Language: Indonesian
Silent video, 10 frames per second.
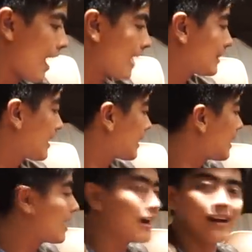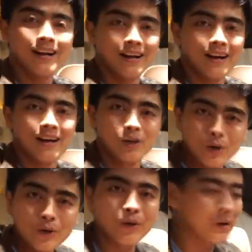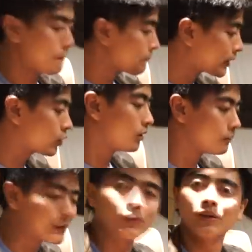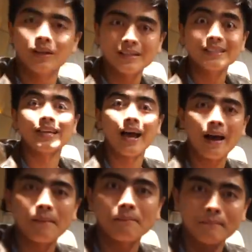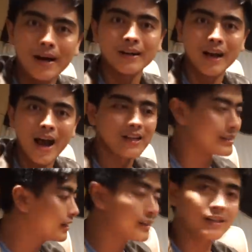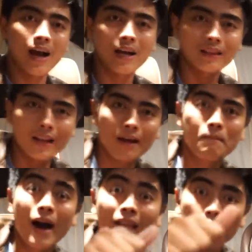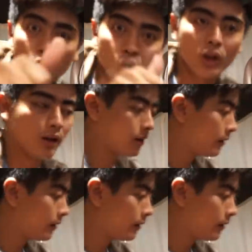antara duduk betul-betul nyaman guys ini sangatlah mantul